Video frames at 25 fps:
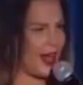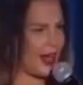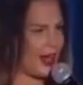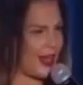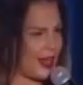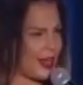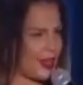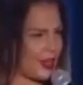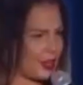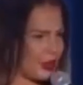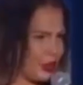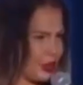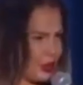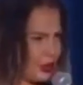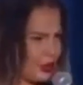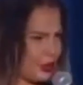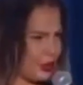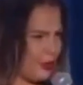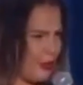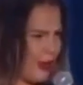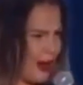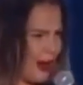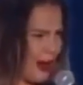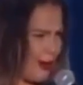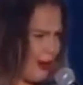no entendí
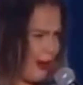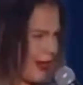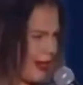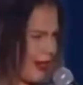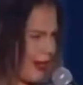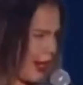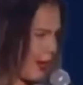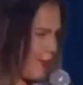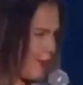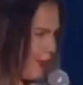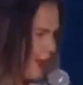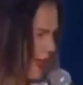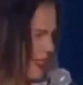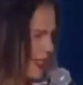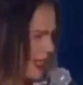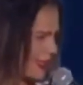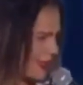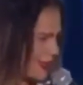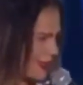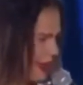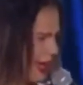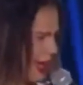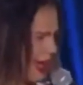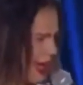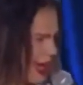ese, melodrama. Y
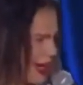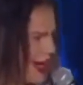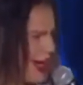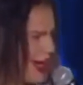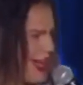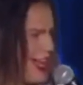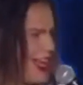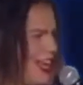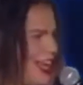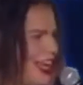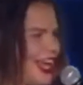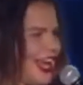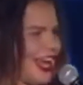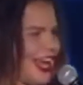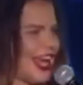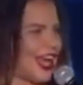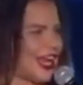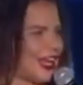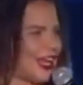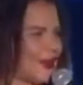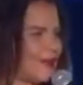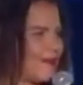la tipa empezó con una